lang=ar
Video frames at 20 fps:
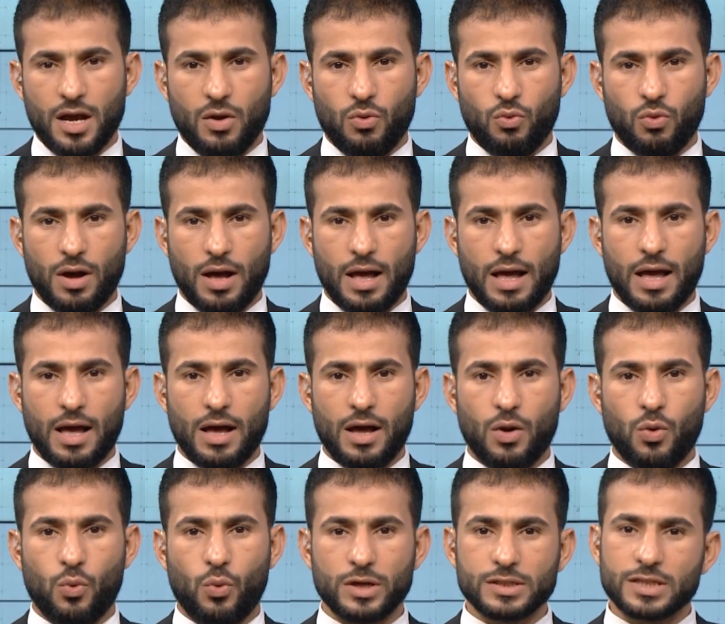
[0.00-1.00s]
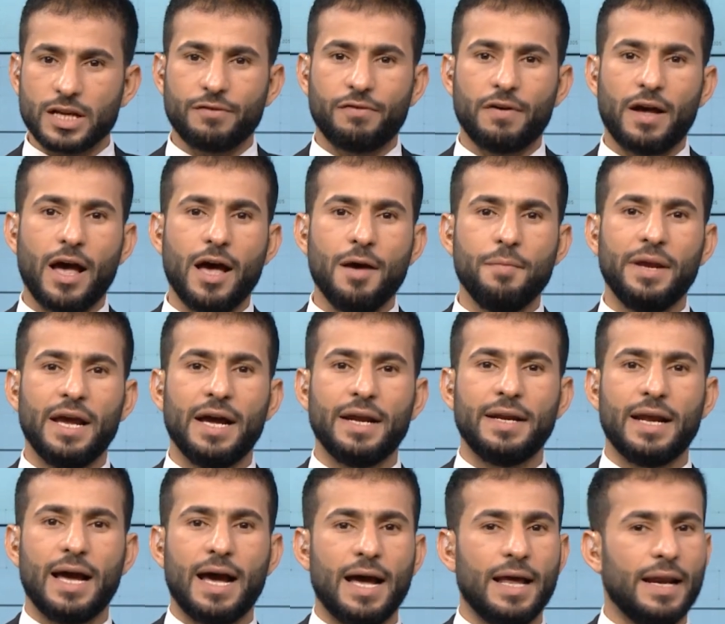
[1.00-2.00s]
ووصفها
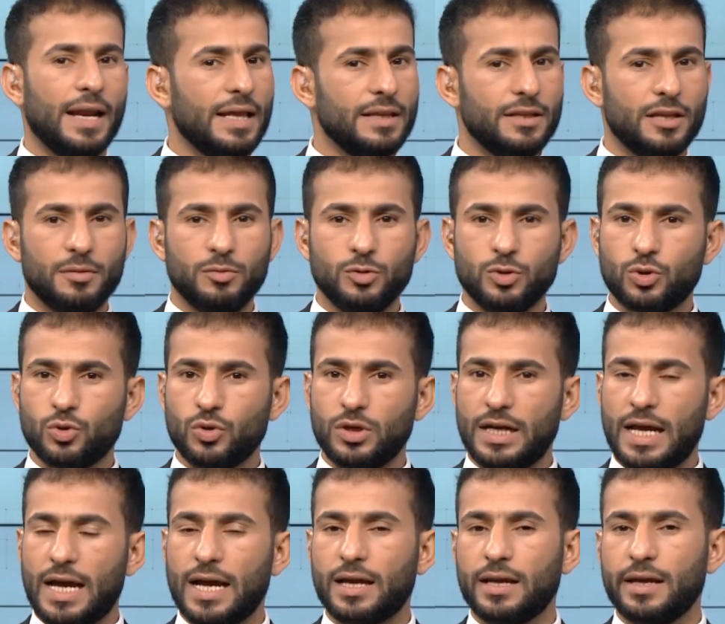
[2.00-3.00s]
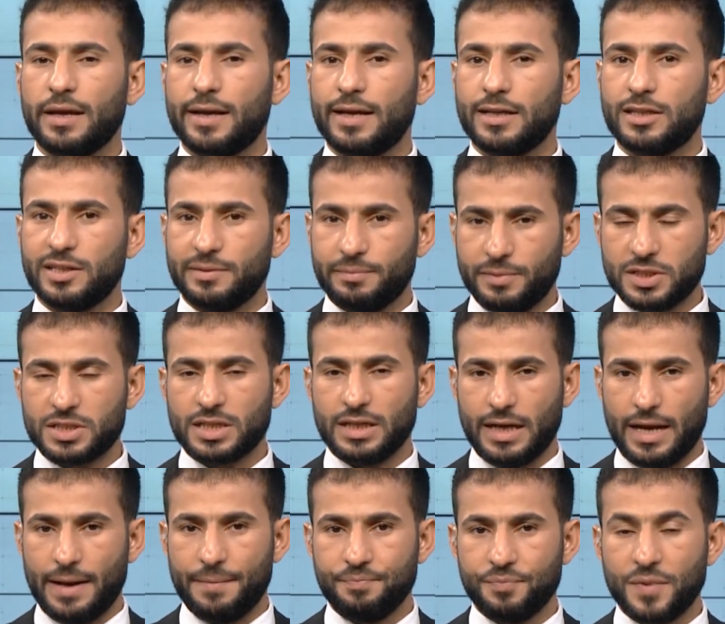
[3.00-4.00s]
بأنها لا تمت للحقيقة
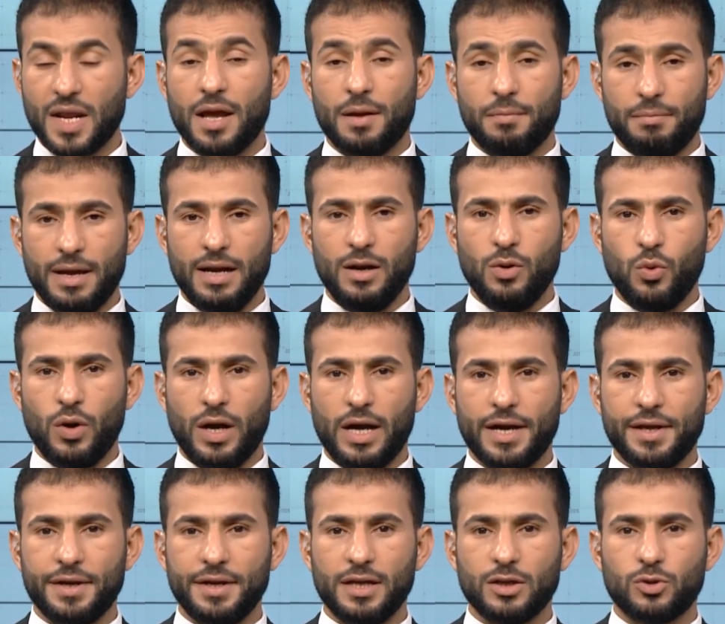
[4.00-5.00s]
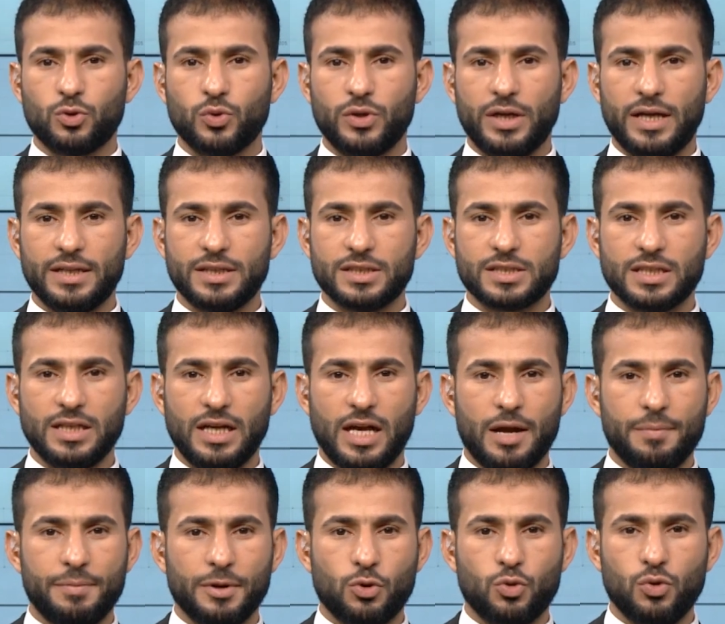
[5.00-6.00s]
بصلة بل وعارية عن
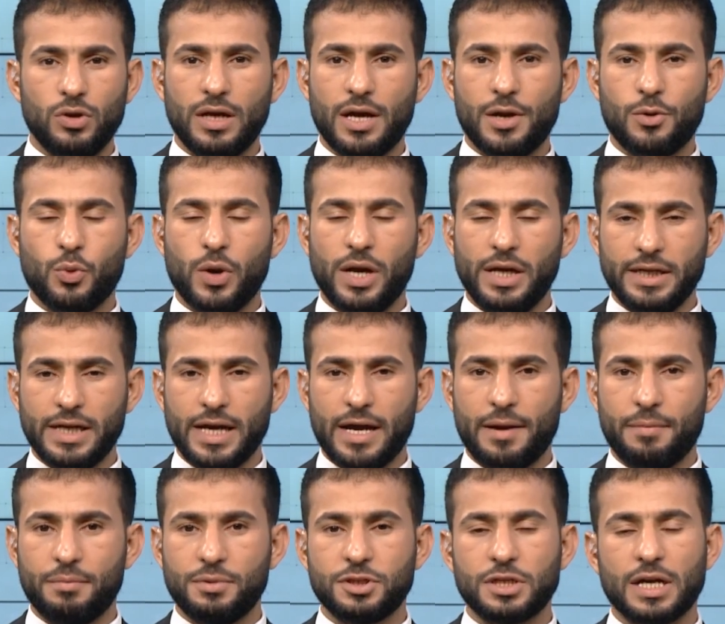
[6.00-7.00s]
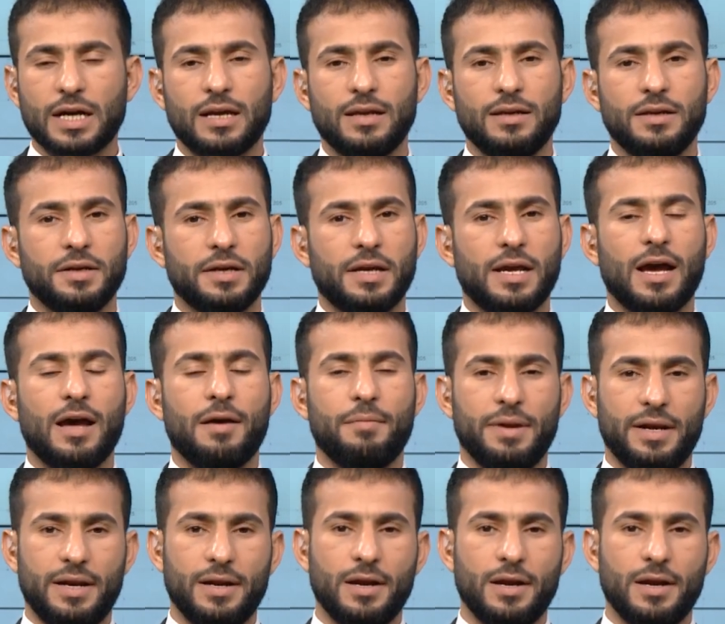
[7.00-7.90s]
الصحة بكل أنواعها بشكل كامل